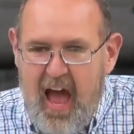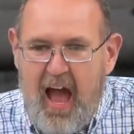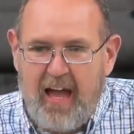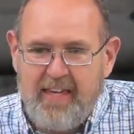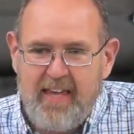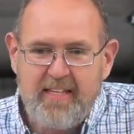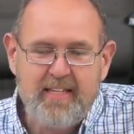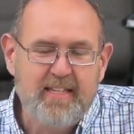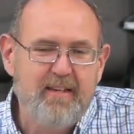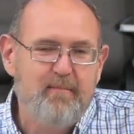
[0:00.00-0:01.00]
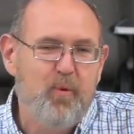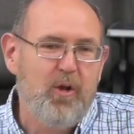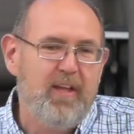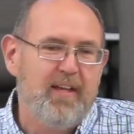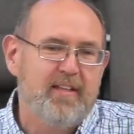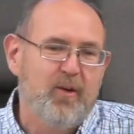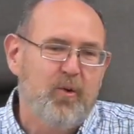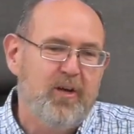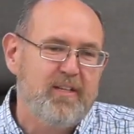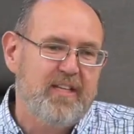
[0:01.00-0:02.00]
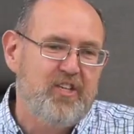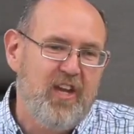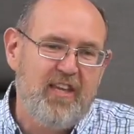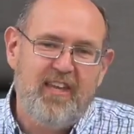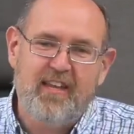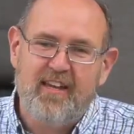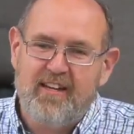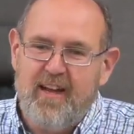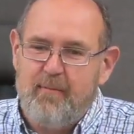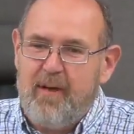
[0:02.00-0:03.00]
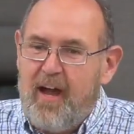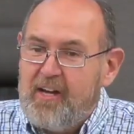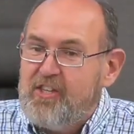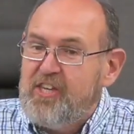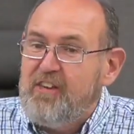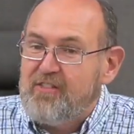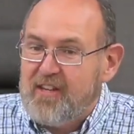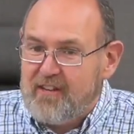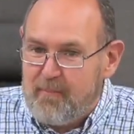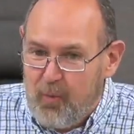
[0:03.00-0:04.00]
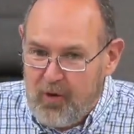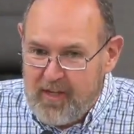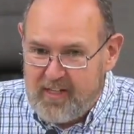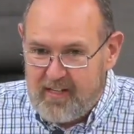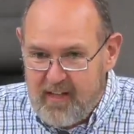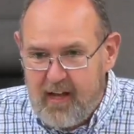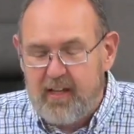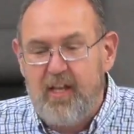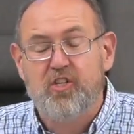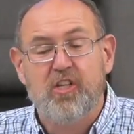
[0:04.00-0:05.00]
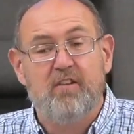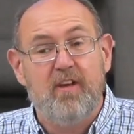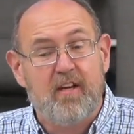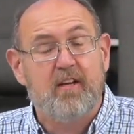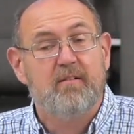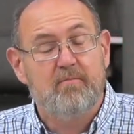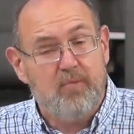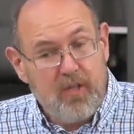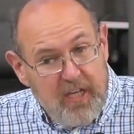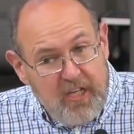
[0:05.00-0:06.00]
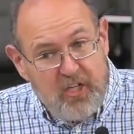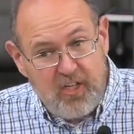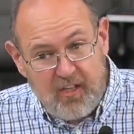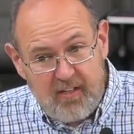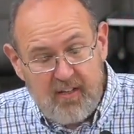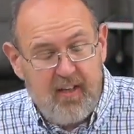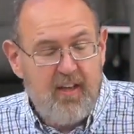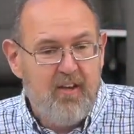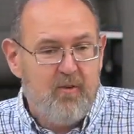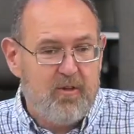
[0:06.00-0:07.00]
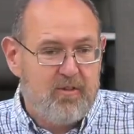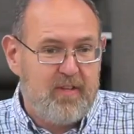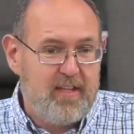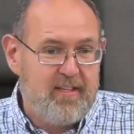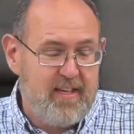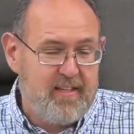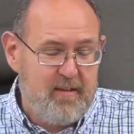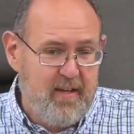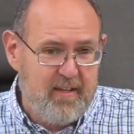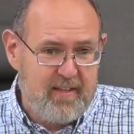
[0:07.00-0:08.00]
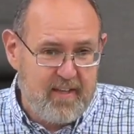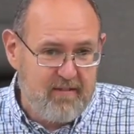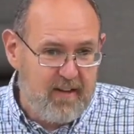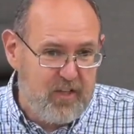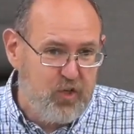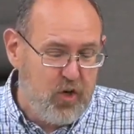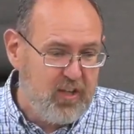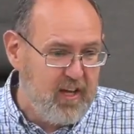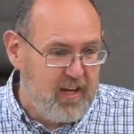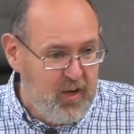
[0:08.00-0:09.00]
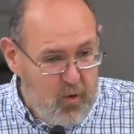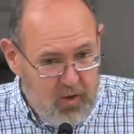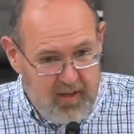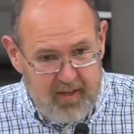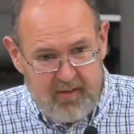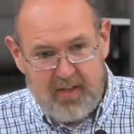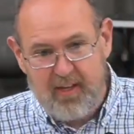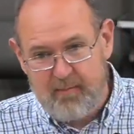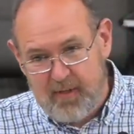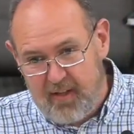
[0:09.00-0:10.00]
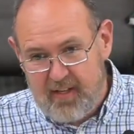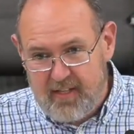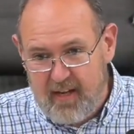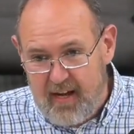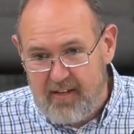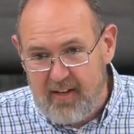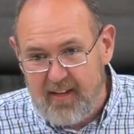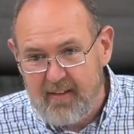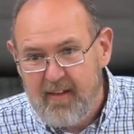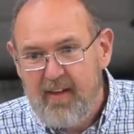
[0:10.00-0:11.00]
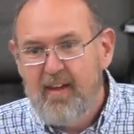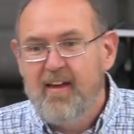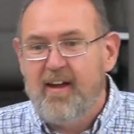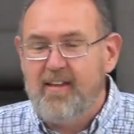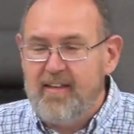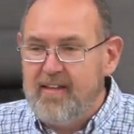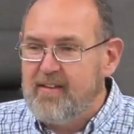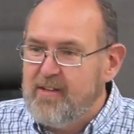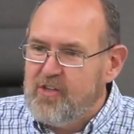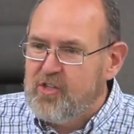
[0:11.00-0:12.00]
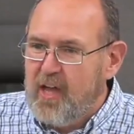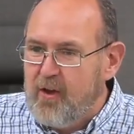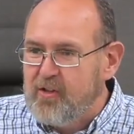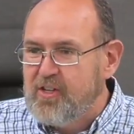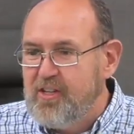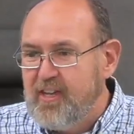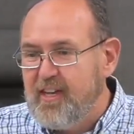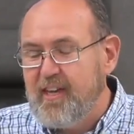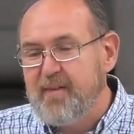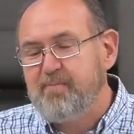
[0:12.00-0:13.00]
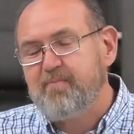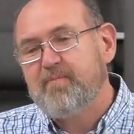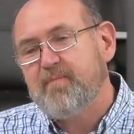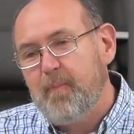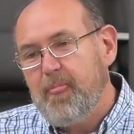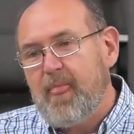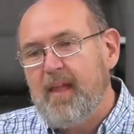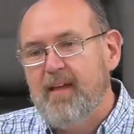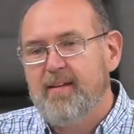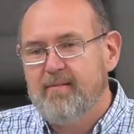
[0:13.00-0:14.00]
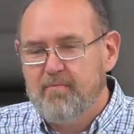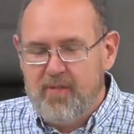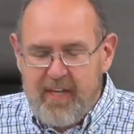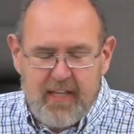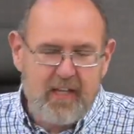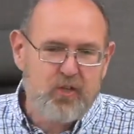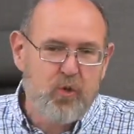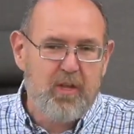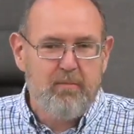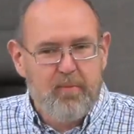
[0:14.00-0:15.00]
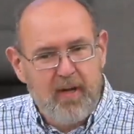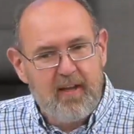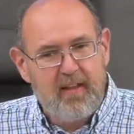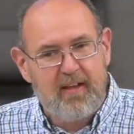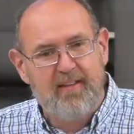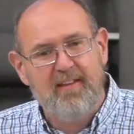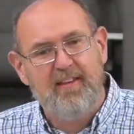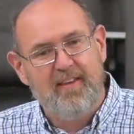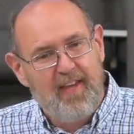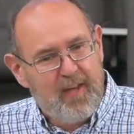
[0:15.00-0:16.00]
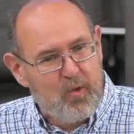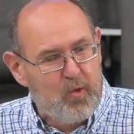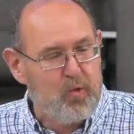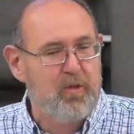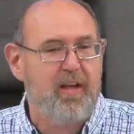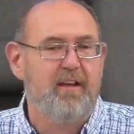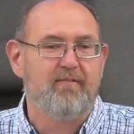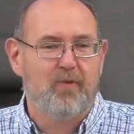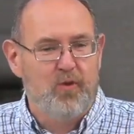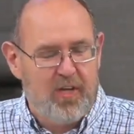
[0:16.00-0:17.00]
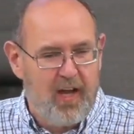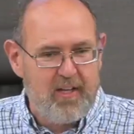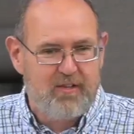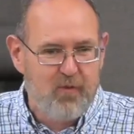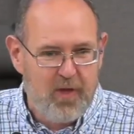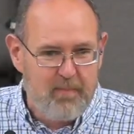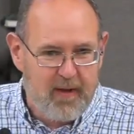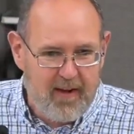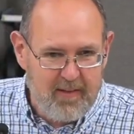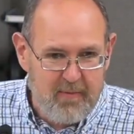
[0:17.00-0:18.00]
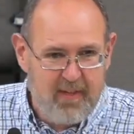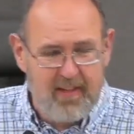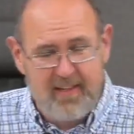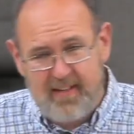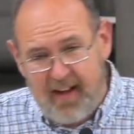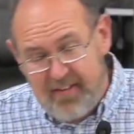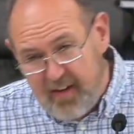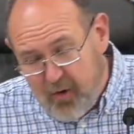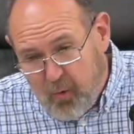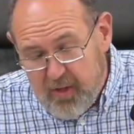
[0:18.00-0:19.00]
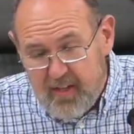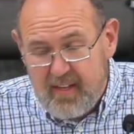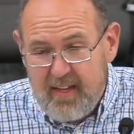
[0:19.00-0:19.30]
А есть более такое значение, как бы активное поиска, да, когда человек ищет. Вот у нас есть, это называется, черные археологи, у них есть металлоискатели – они читают книги, э, где-то что-то было, они едут туда, включают свой аппарат, металлоискатель и ходят